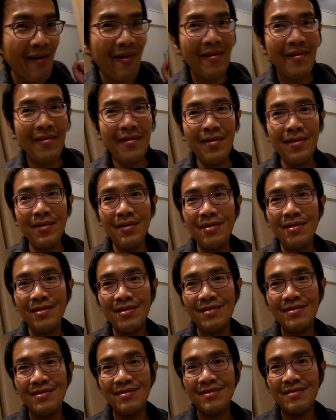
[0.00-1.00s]
ว
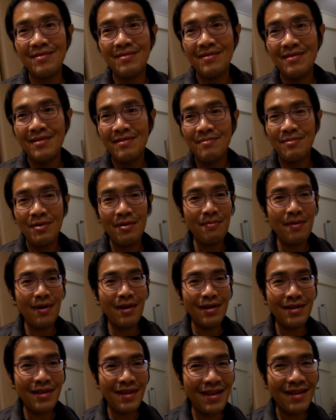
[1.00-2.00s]
พบ
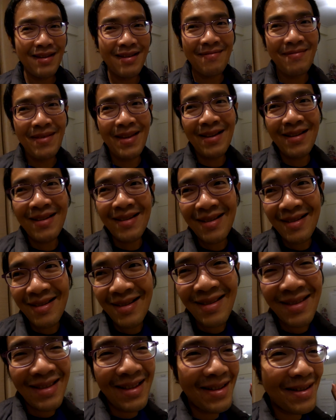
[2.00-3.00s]
ข้อดีเพียง
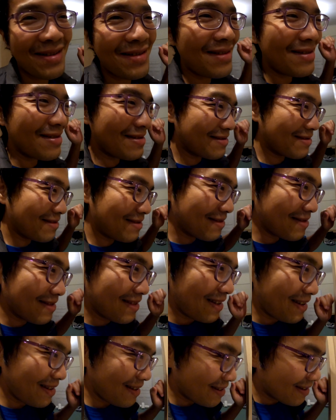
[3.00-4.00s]
1 ข้อของห้อง
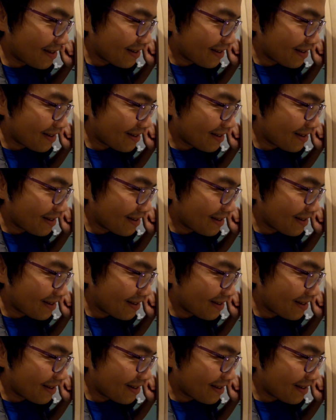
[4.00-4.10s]
นี้